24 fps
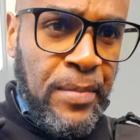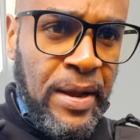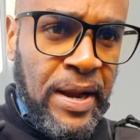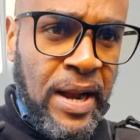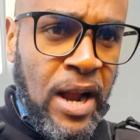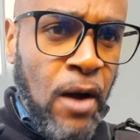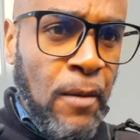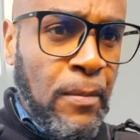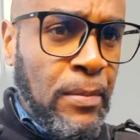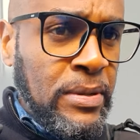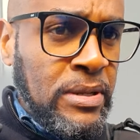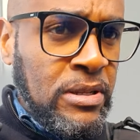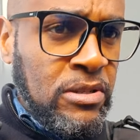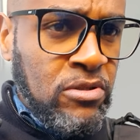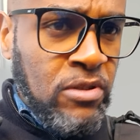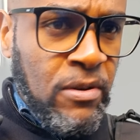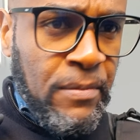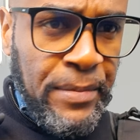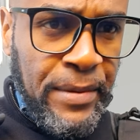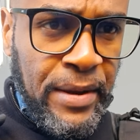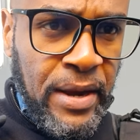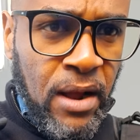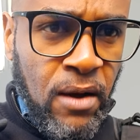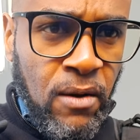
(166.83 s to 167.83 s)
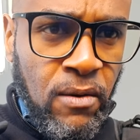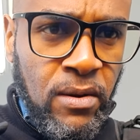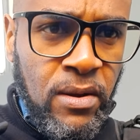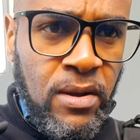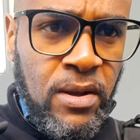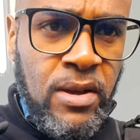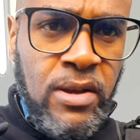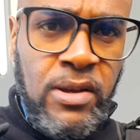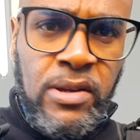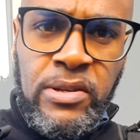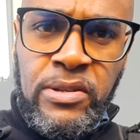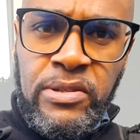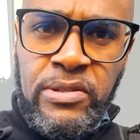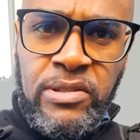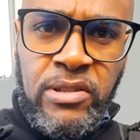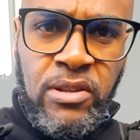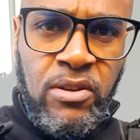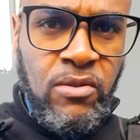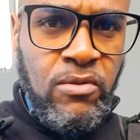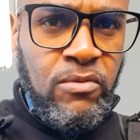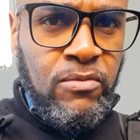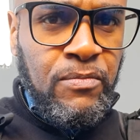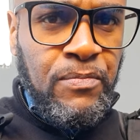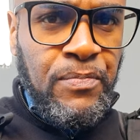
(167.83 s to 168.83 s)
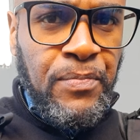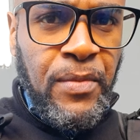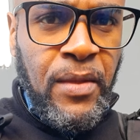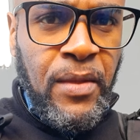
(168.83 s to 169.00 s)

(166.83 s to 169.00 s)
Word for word: penal, processual penal são